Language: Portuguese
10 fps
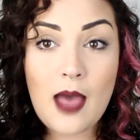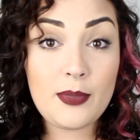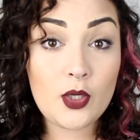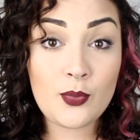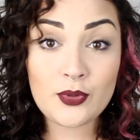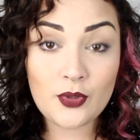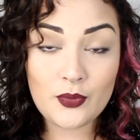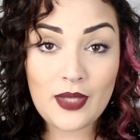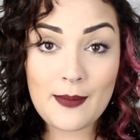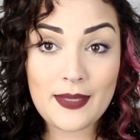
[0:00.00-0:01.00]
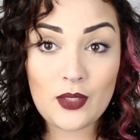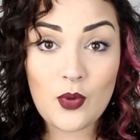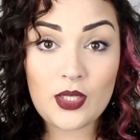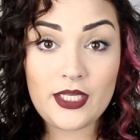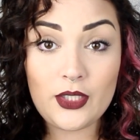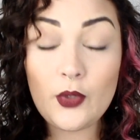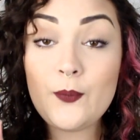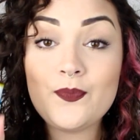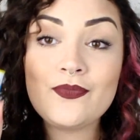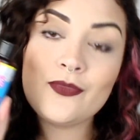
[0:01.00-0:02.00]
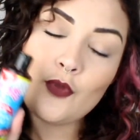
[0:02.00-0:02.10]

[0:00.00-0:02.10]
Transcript: aplico por todo o cabelo o olhinho